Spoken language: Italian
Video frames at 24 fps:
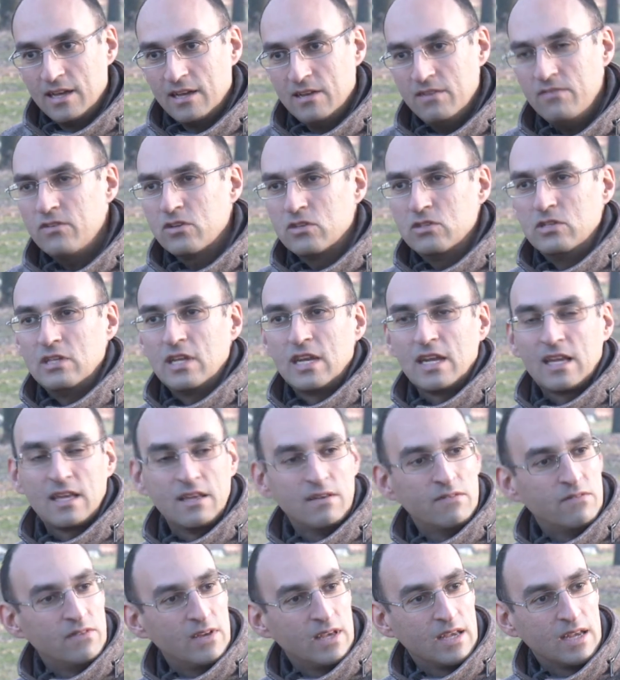non voglio dire
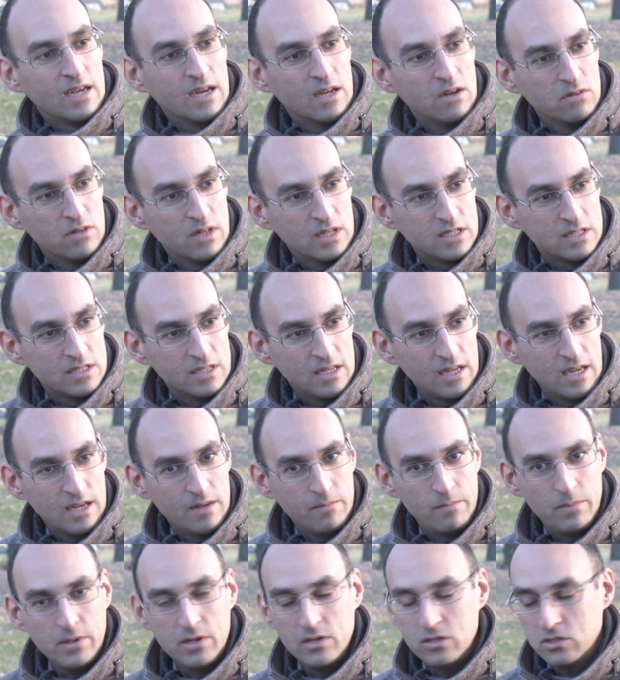che vengano da sé,
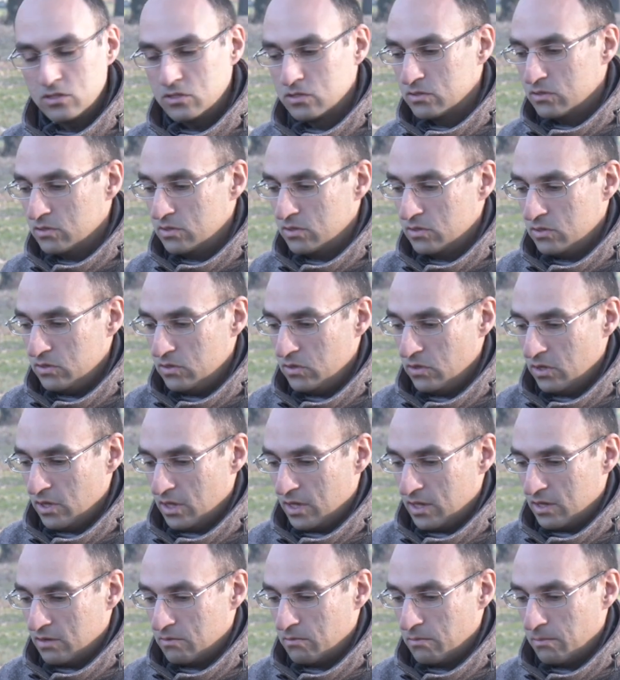però sono
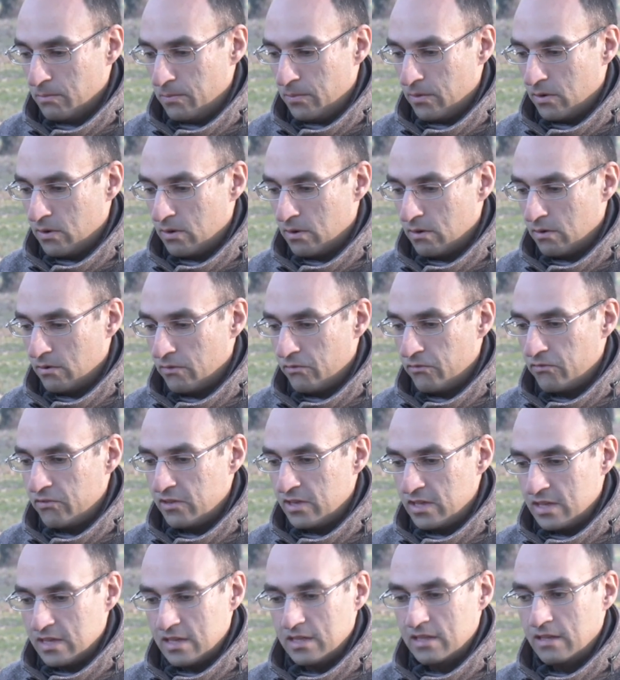un po'
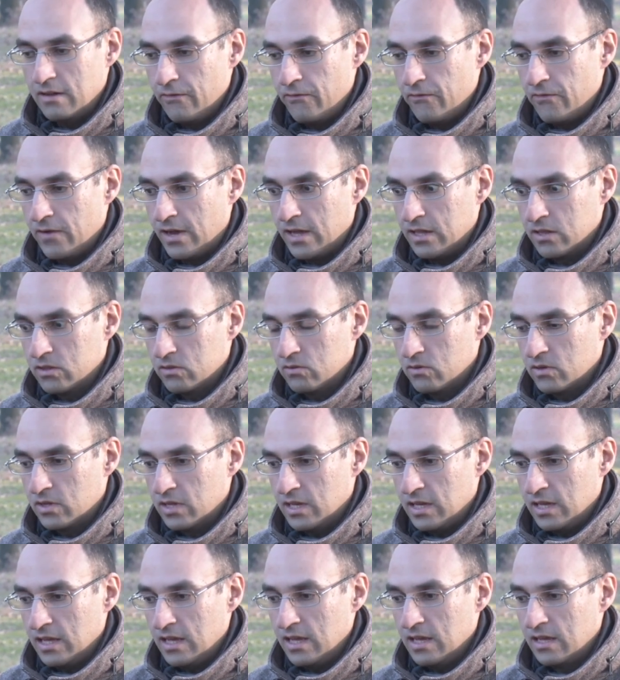figlie del fatto
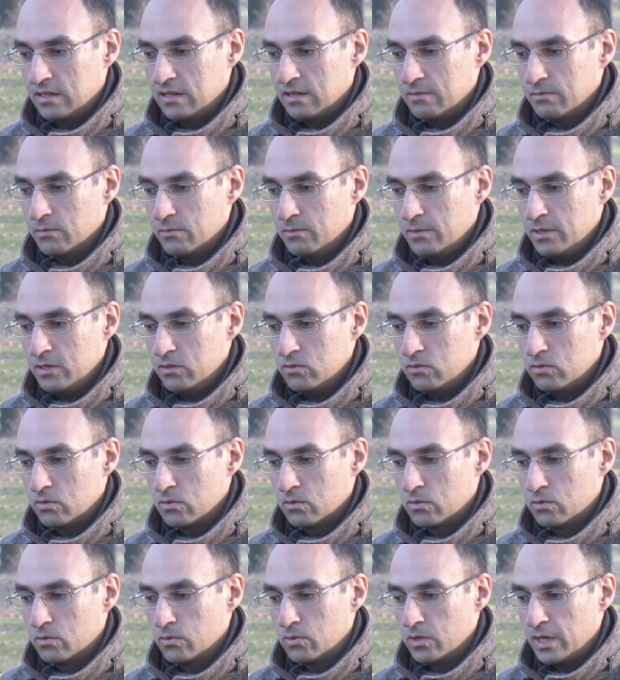che nel momento in
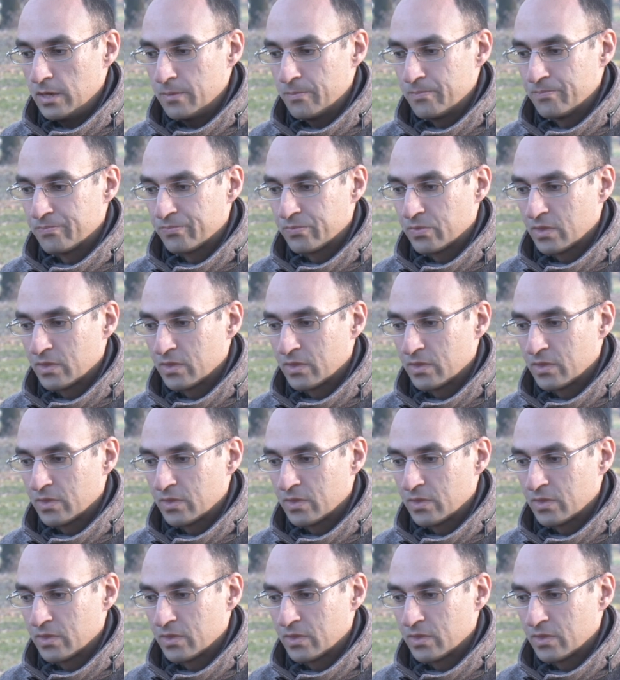cui